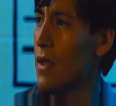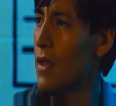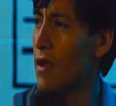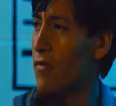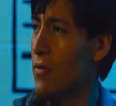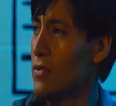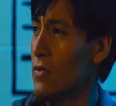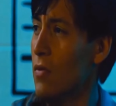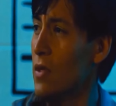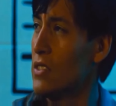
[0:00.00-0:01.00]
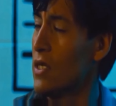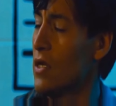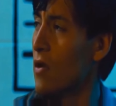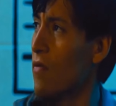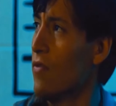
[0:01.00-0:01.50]
người đều làm việc chăm chỉ để
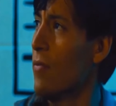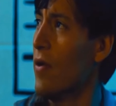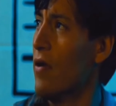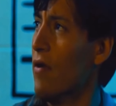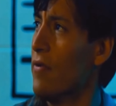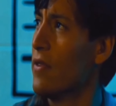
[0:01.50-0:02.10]
trở nên tốt hơn.